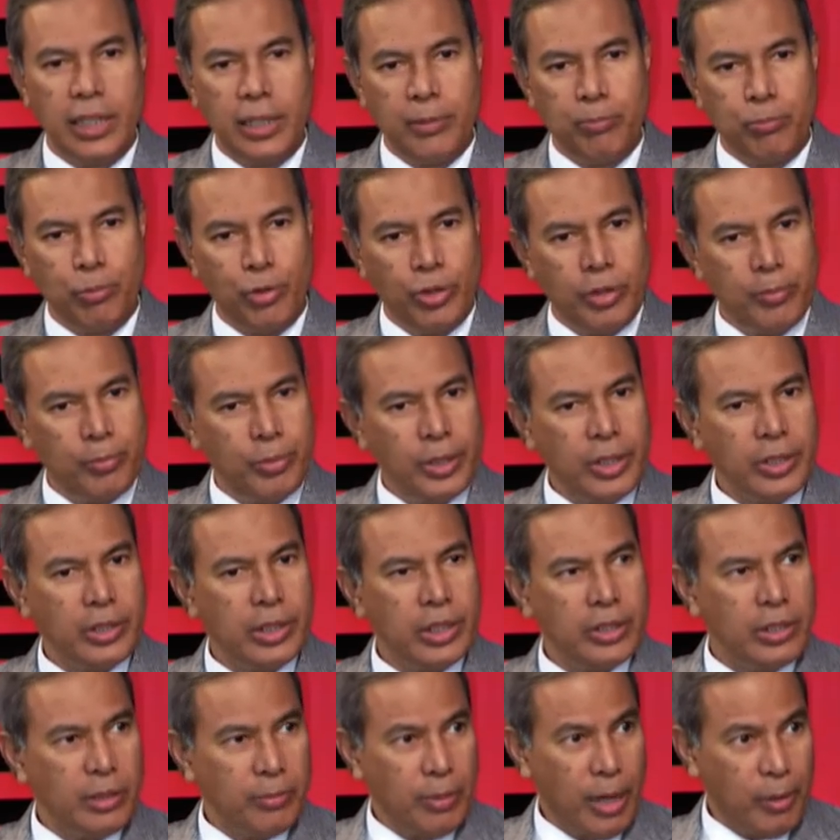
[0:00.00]
সেই পুরো
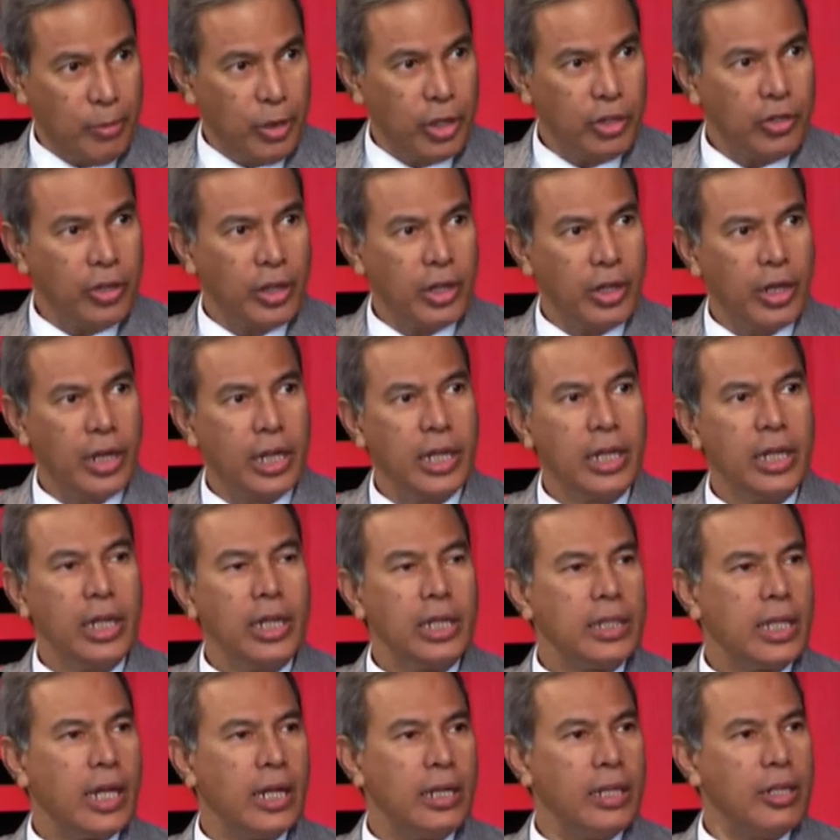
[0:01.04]
পিরিয়ডটা যদি ব্যবহার করা হয়
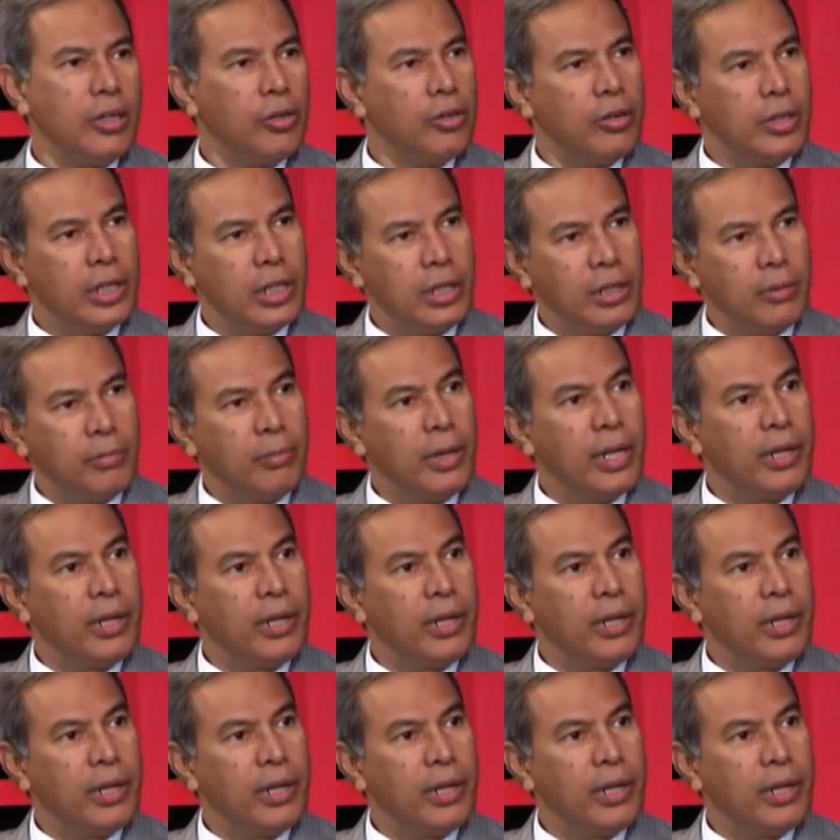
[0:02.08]
তাহলে রোগী